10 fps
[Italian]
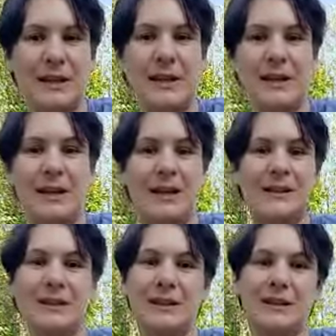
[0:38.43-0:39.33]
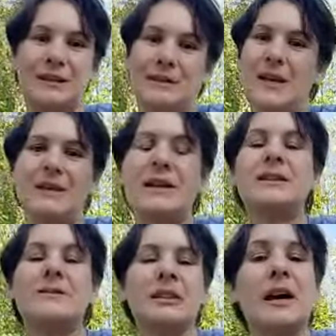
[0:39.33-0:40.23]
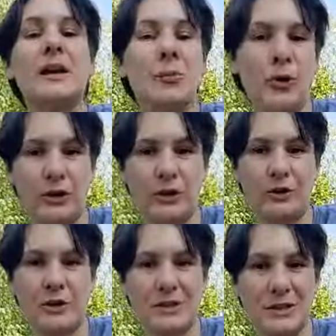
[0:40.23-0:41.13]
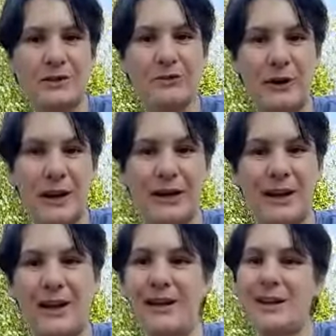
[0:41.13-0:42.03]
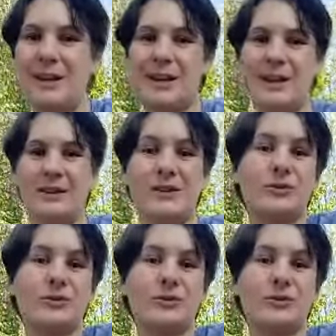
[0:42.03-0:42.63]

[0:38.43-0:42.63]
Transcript: nel, nelle attività che poi ho deciso di fare eh, da